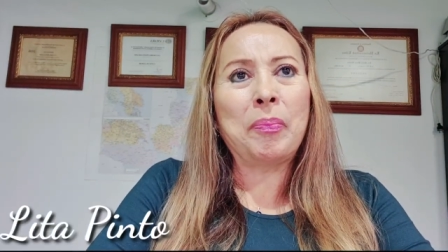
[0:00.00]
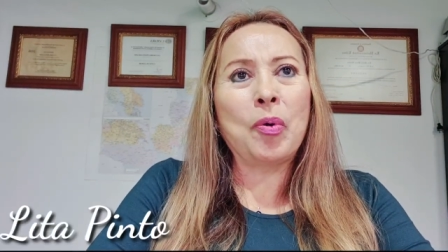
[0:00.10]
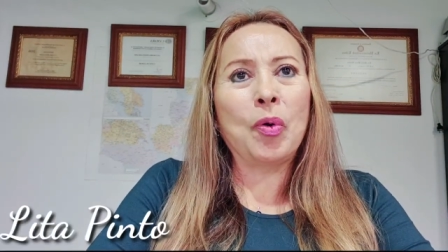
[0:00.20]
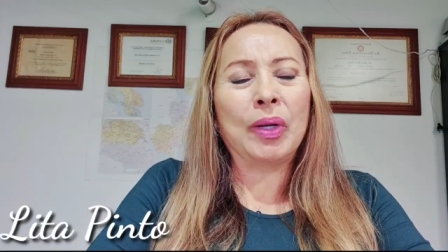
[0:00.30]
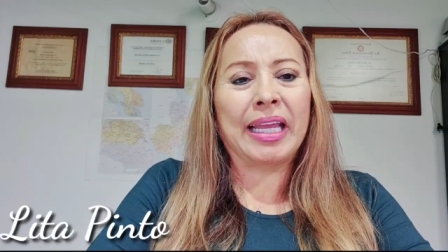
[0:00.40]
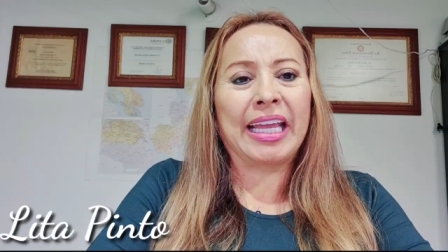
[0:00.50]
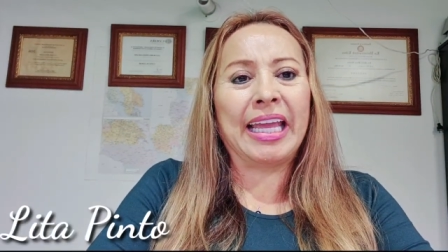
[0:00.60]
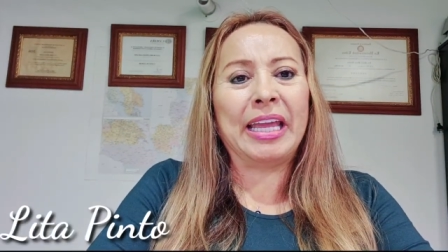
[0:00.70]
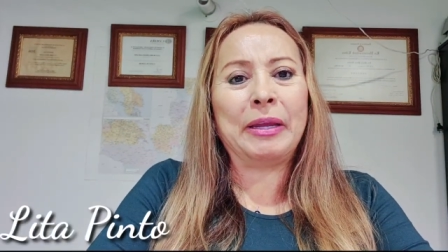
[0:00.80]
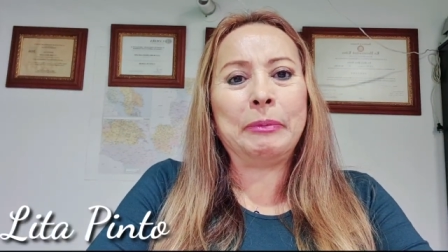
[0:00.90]

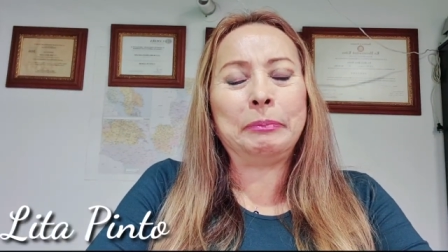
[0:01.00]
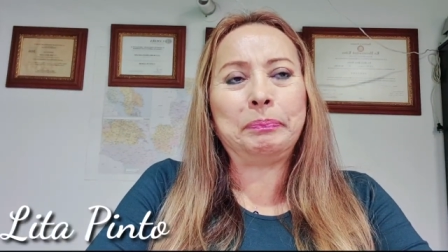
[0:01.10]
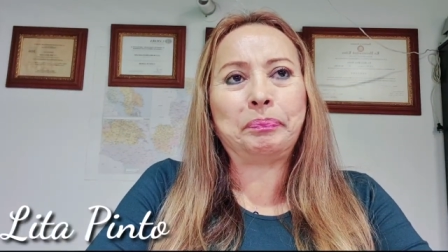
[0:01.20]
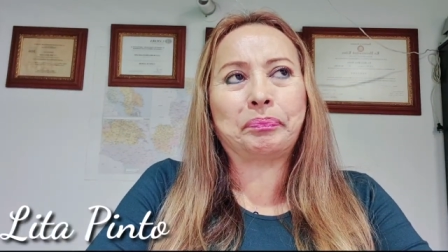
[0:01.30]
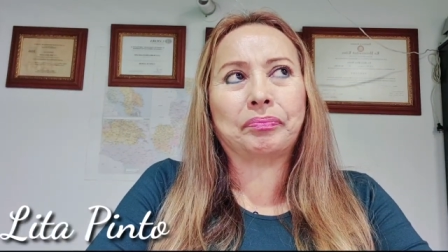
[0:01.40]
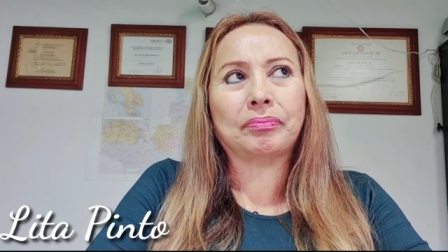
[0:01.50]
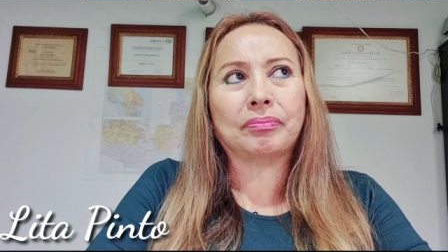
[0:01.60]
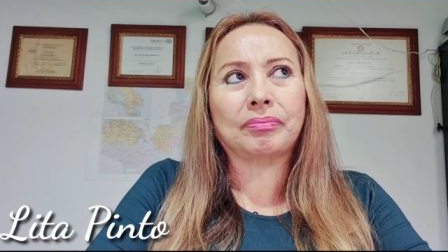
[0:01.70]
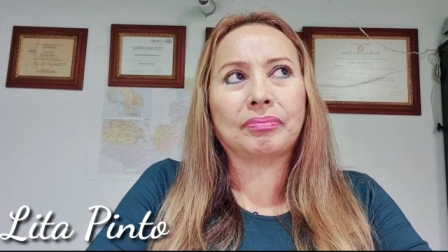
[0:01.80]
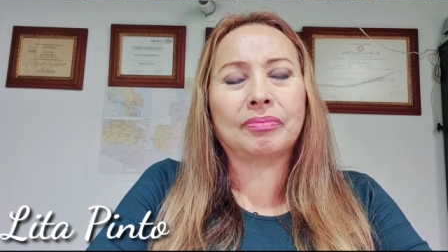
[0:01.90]
porque
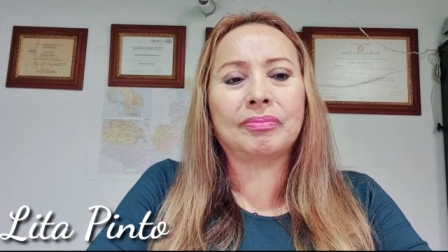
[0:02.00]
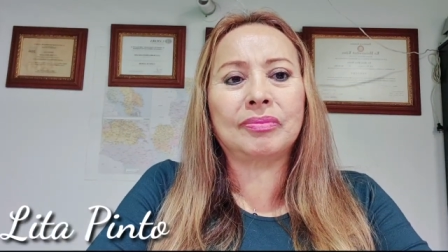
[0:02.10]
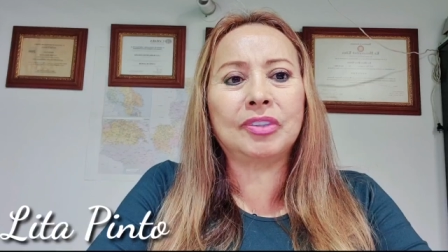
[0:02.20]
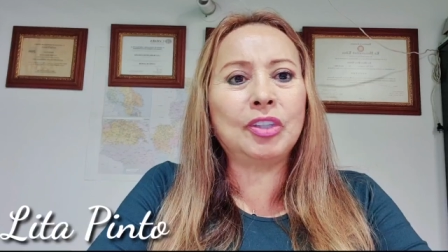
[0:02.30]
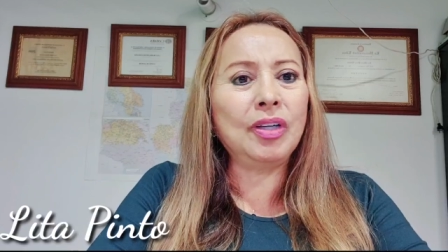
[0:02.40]
mm,